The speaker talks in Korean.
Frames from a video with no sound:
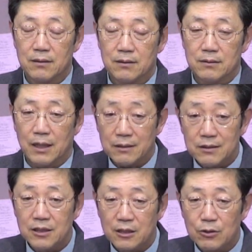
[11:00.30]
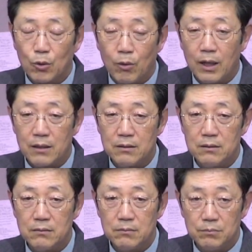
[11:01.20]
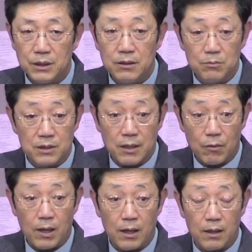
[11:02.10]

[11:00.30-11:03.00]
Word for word: 상식이 통하는 믿음 생활.